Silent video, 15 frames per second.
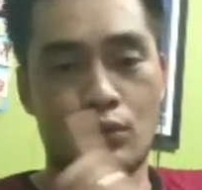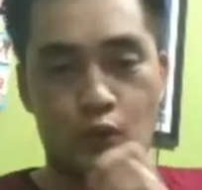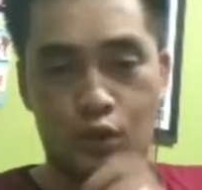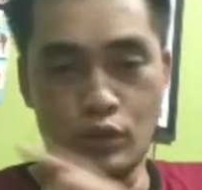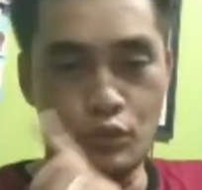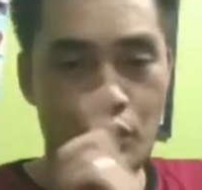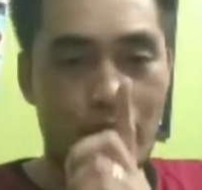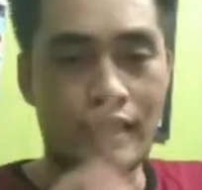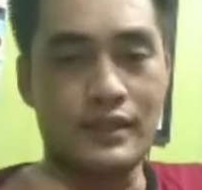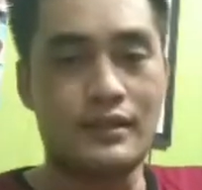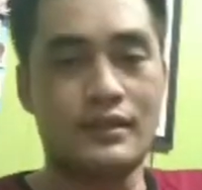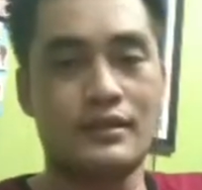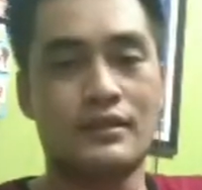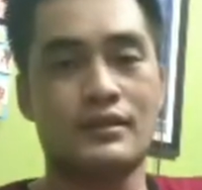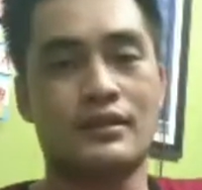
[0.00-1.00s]
worldwide.
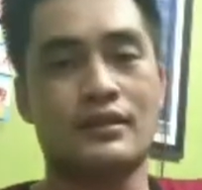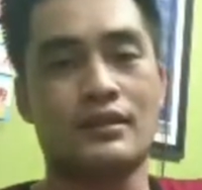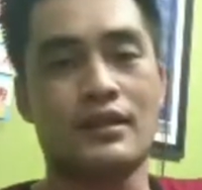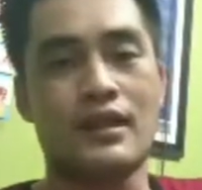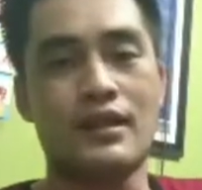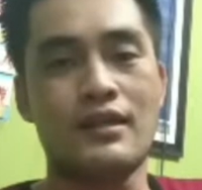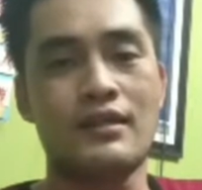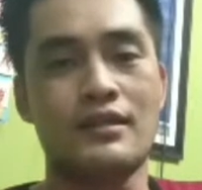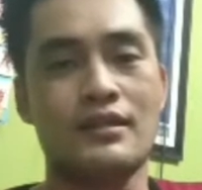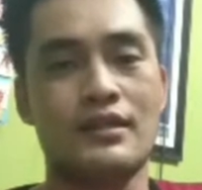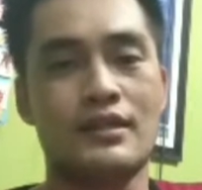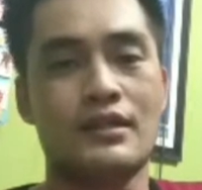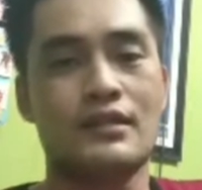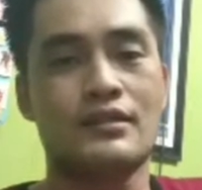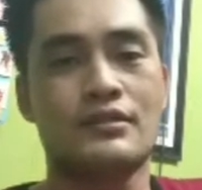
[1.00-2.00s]
Okay?
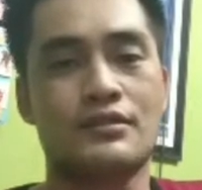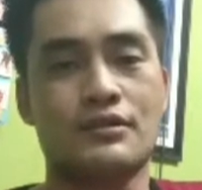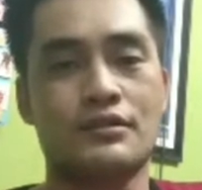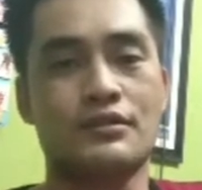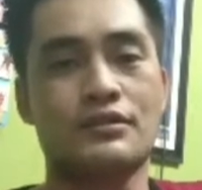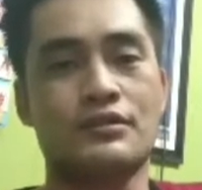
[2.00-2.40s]
So,